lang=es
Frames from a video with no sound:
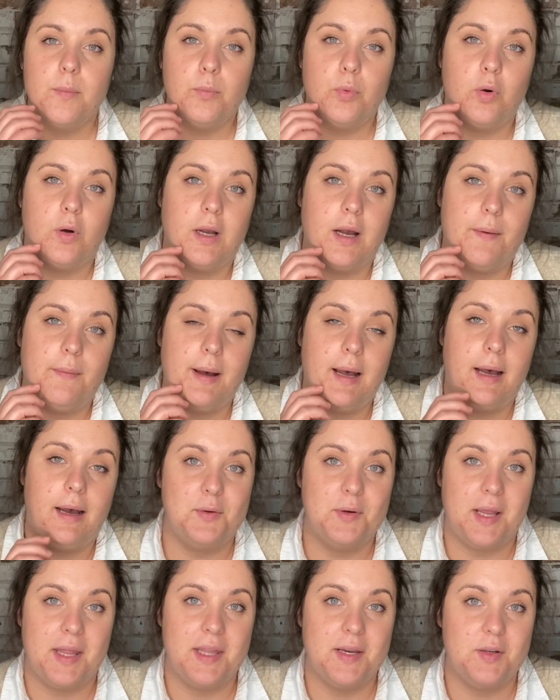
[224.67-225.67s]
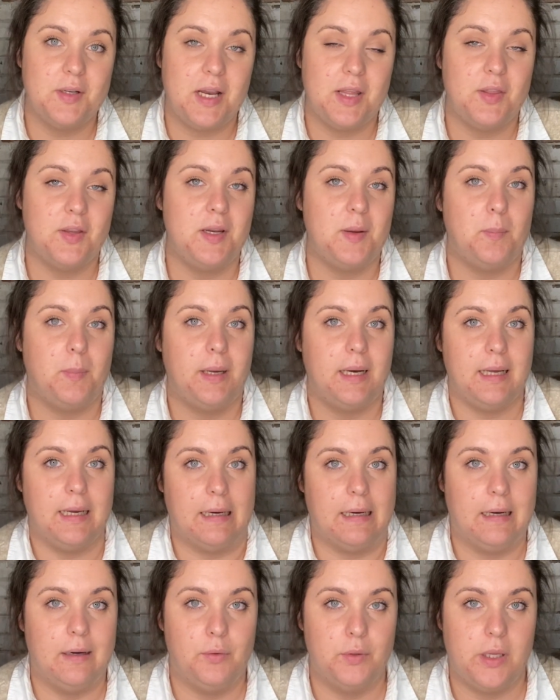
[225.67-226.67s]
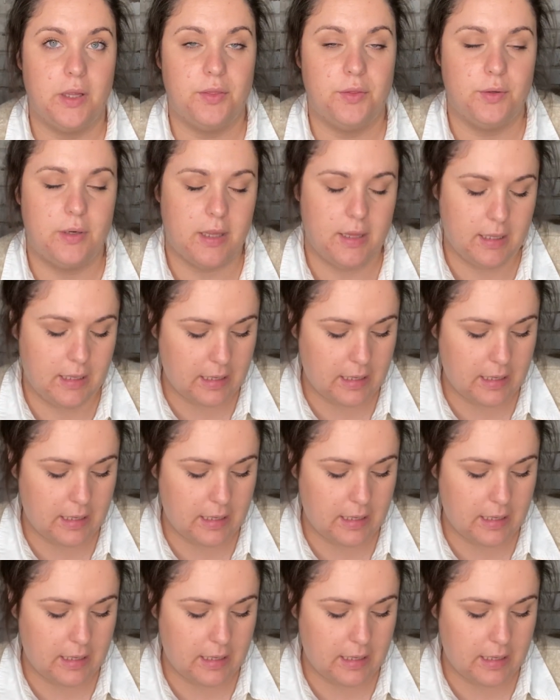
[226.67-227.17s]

Buscaba unas decoraciones para una zona de